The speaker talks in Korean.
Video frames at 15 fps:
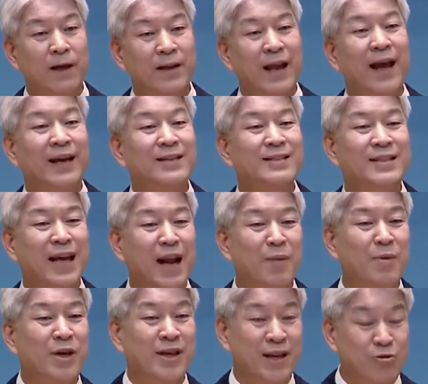내 한
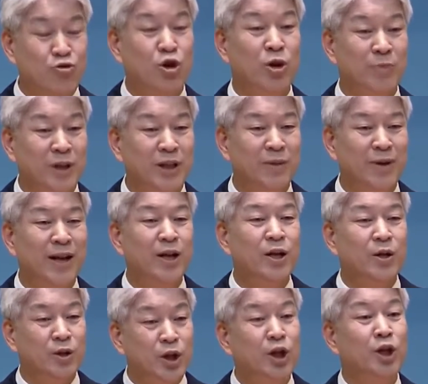사람이 예수를 믿으면
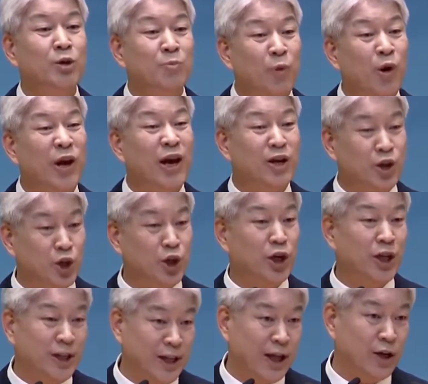너는 복의
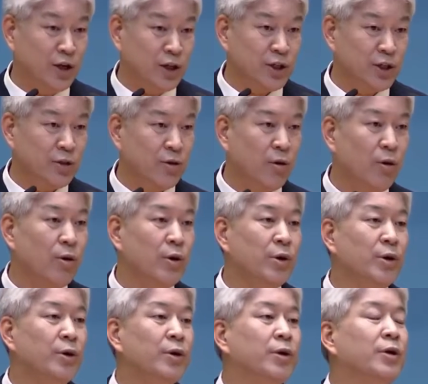근원이 되는 것이고
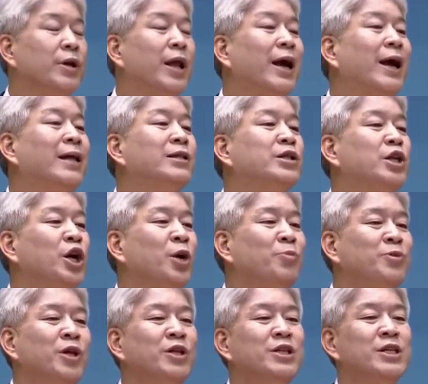내가
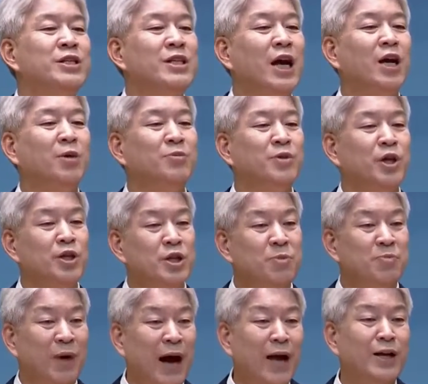뜨겁든지 차갑든지
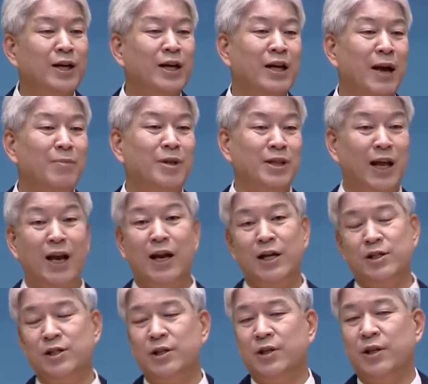반응을 하면
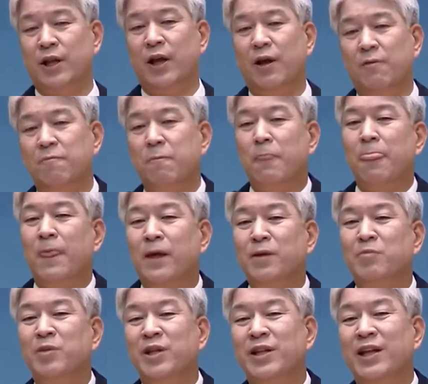달라지는데
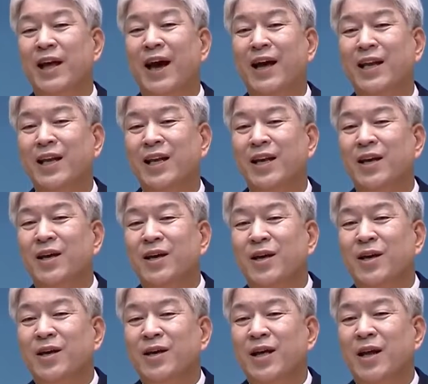이 미디안이
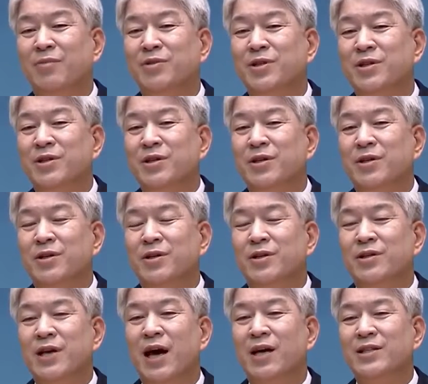여러분
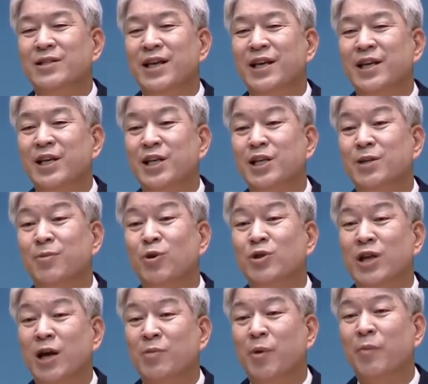창세기
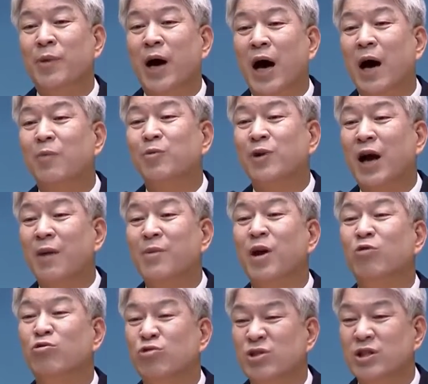25장에 보면 아브라함이
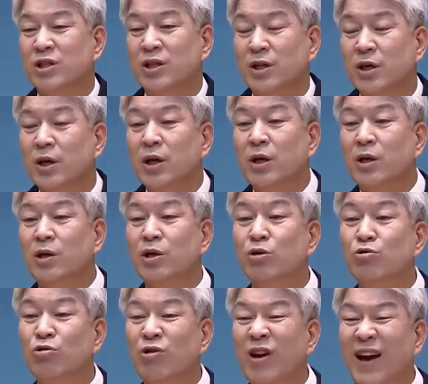후처
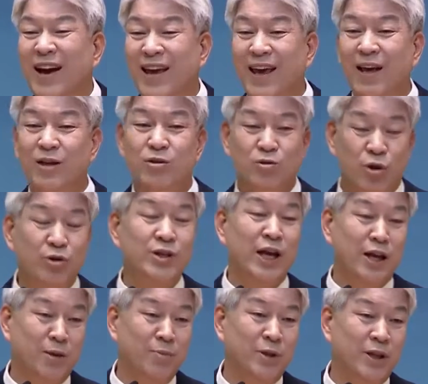거둘라의
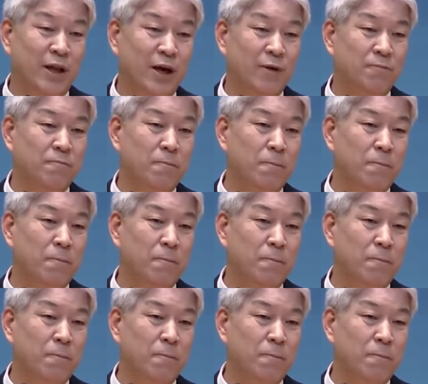소생입니다.